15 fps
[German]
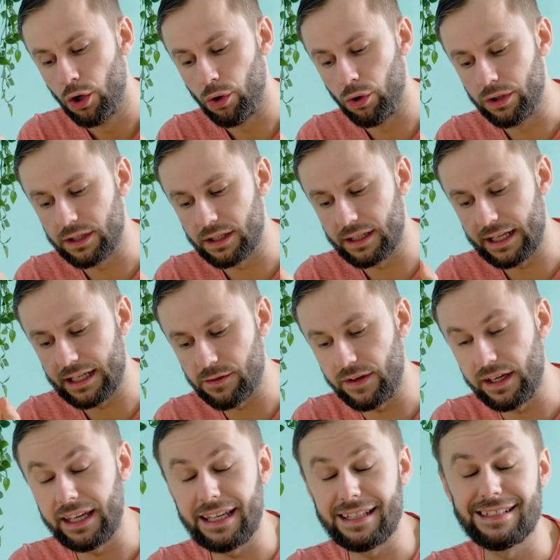Und
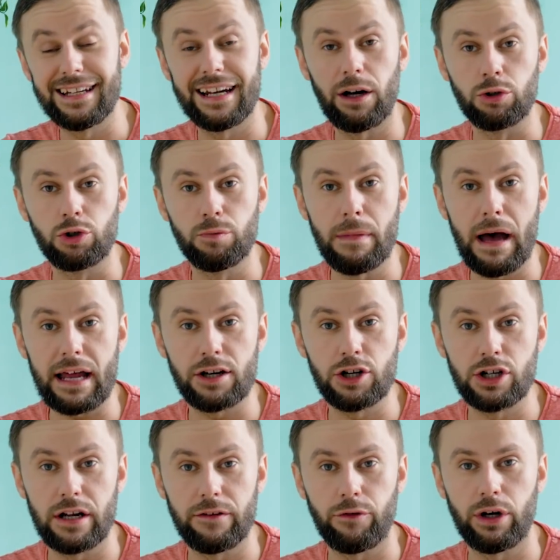deswegen gehen sie dann
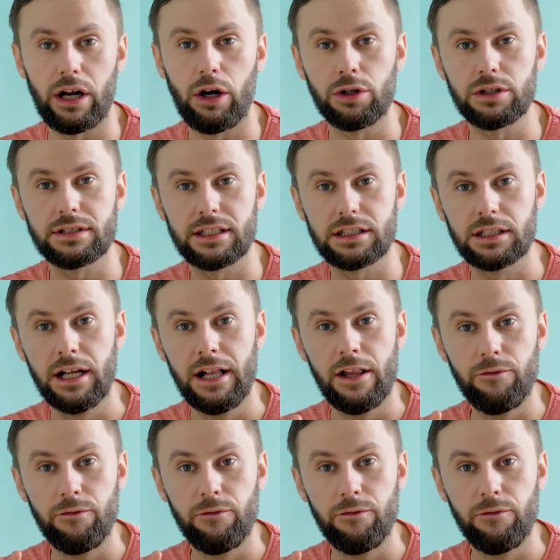automatisch davon aus, dass